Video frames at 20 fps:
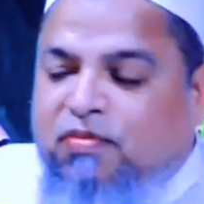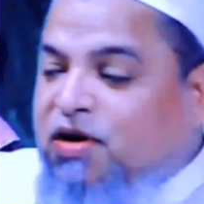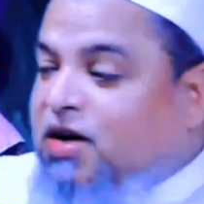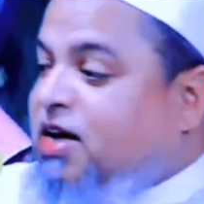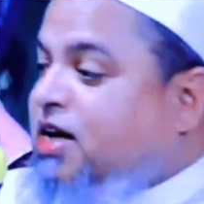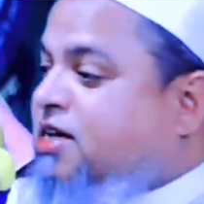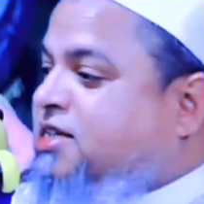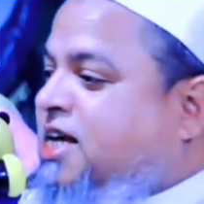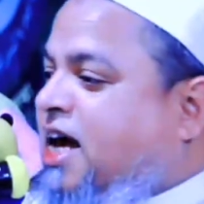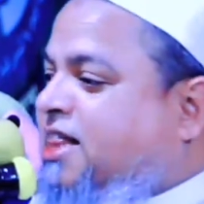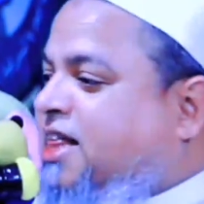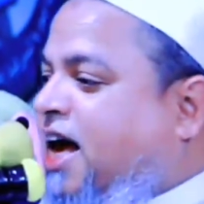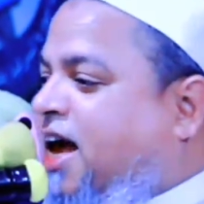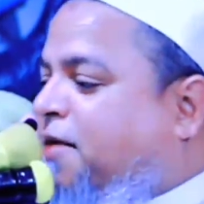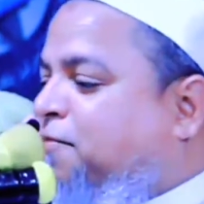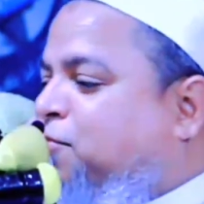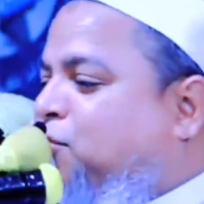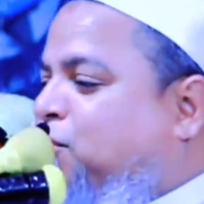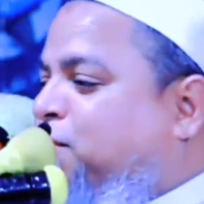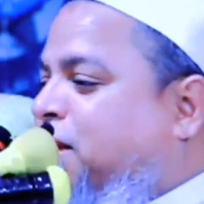নিজেদের
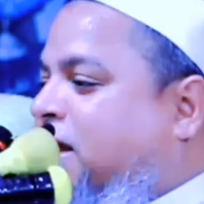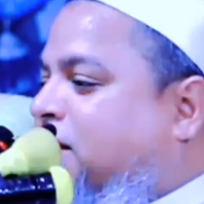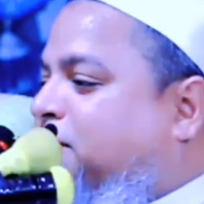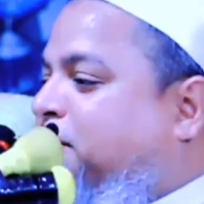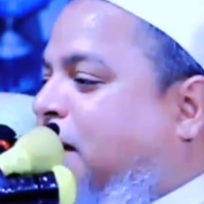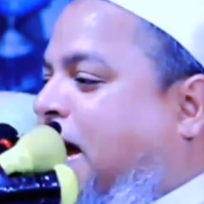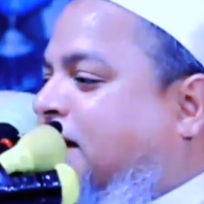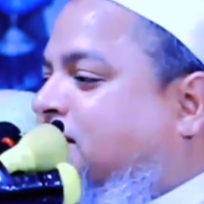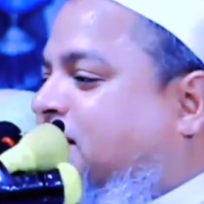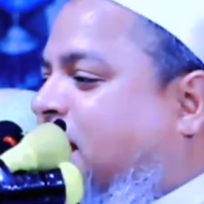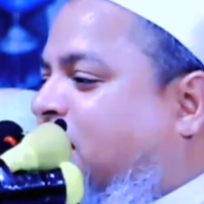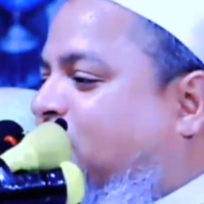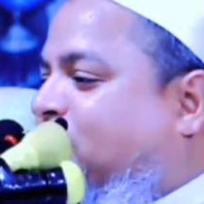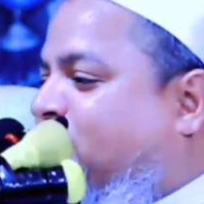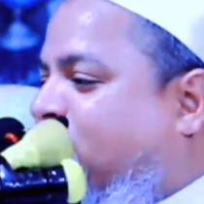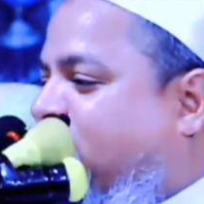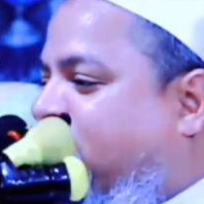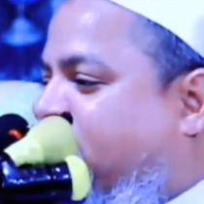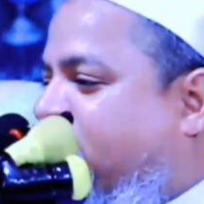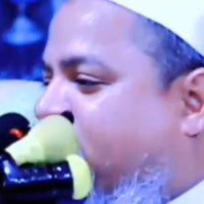মুমিন ভাইদের
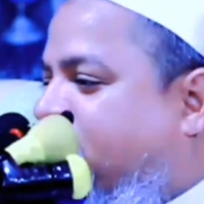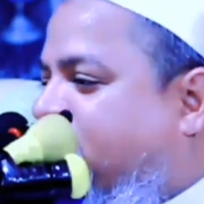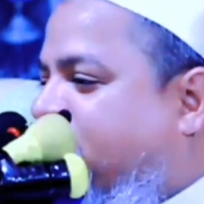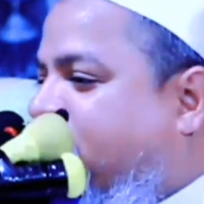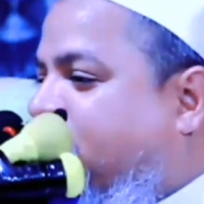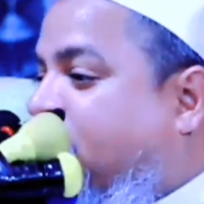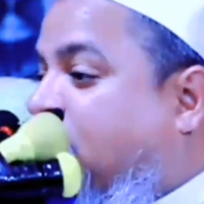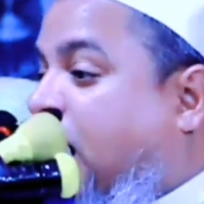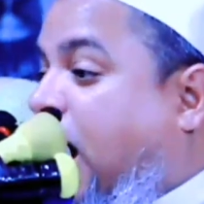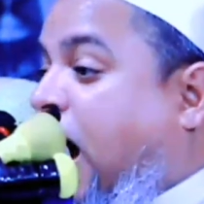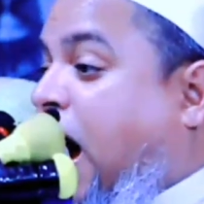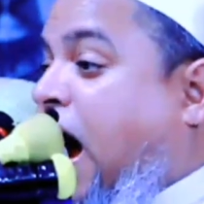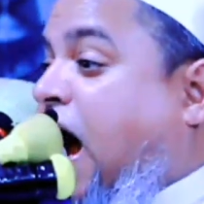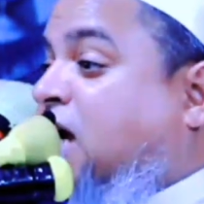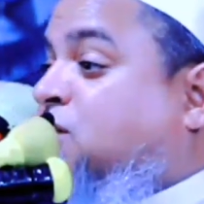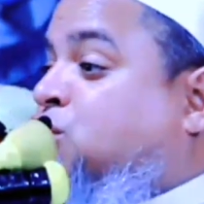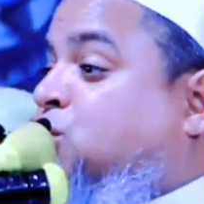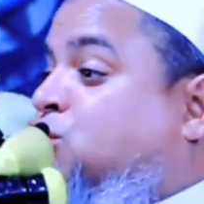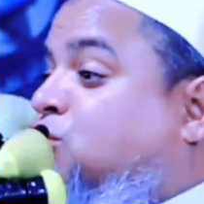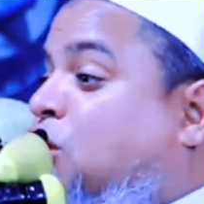লোকে
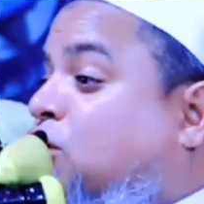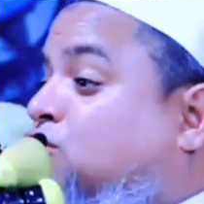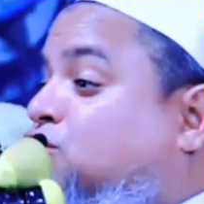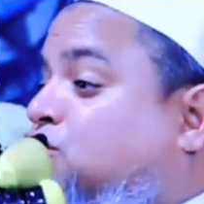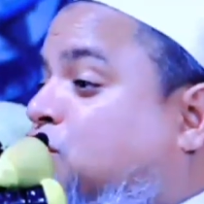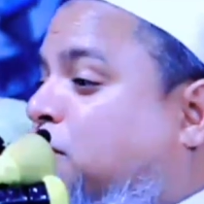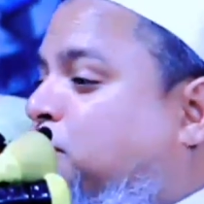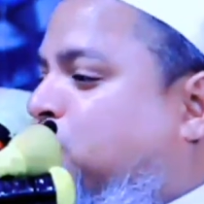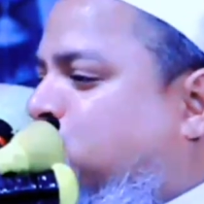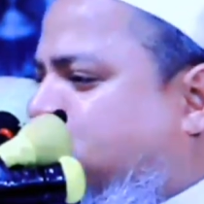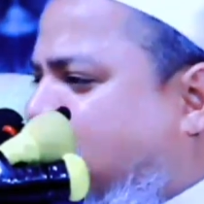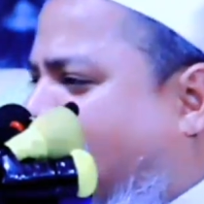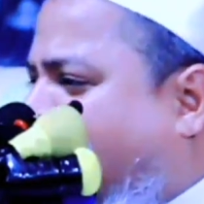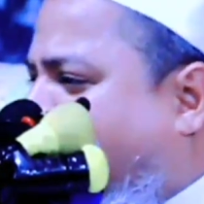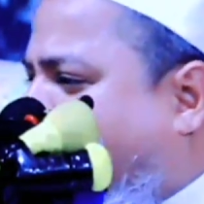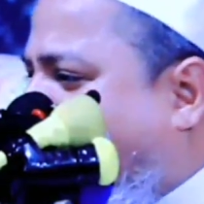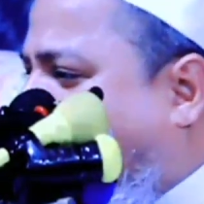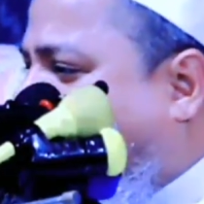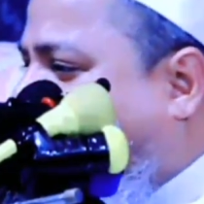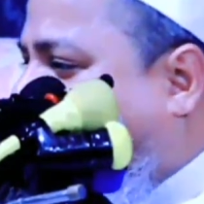আশ্চর্য
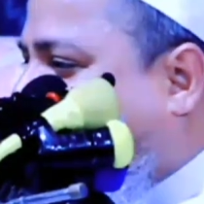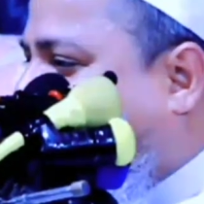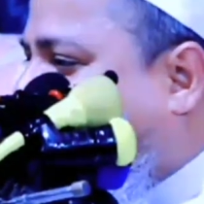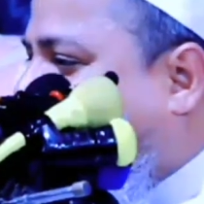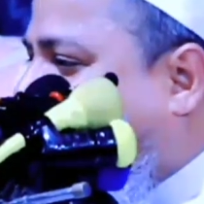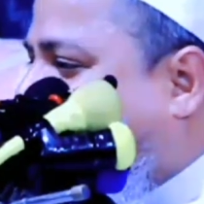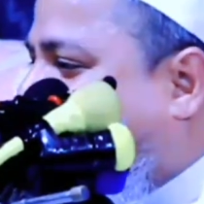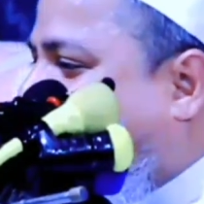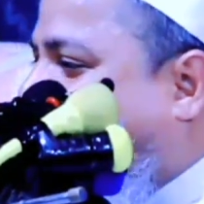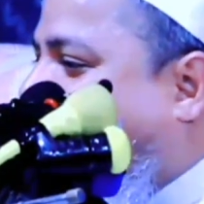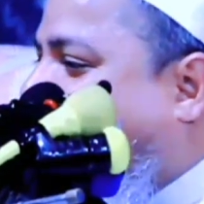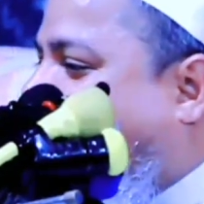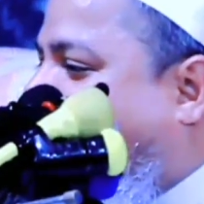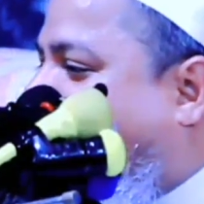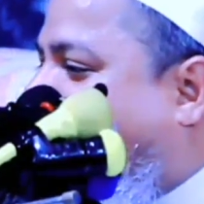মুসলমান এখন আমরা